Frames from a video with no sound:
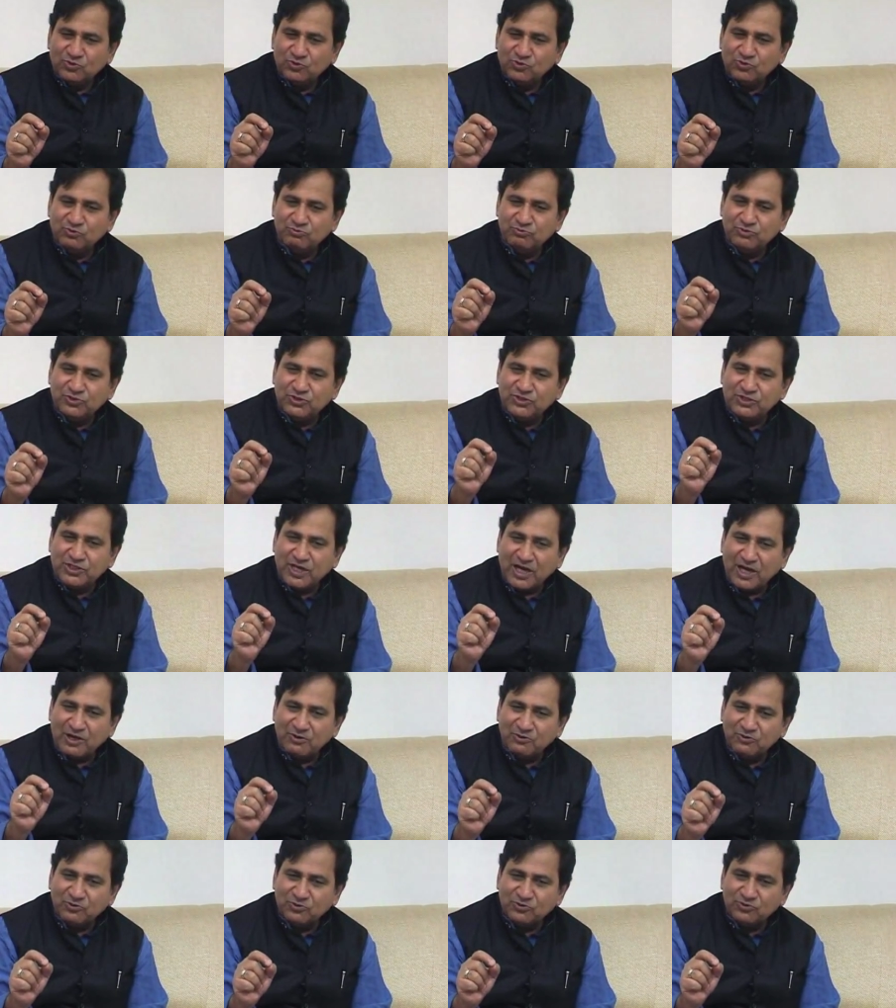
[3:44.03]
तुम
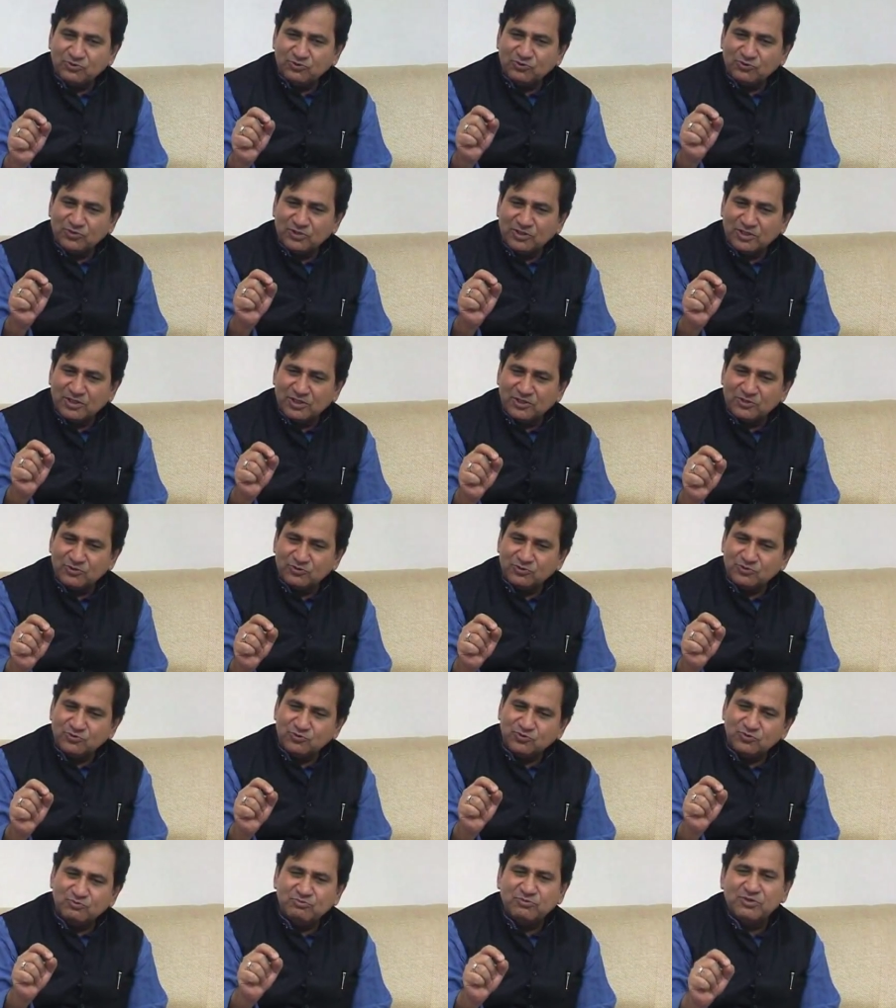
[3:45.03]
चाहो तो करो
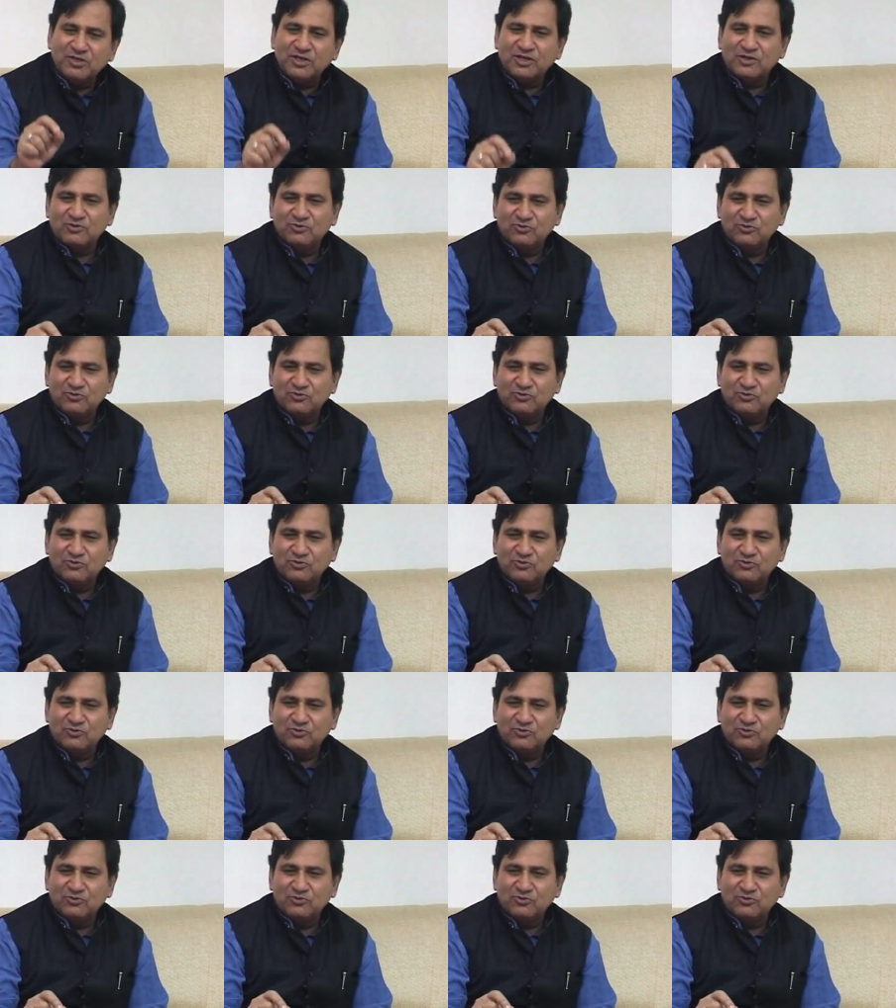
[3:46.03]
तुम कर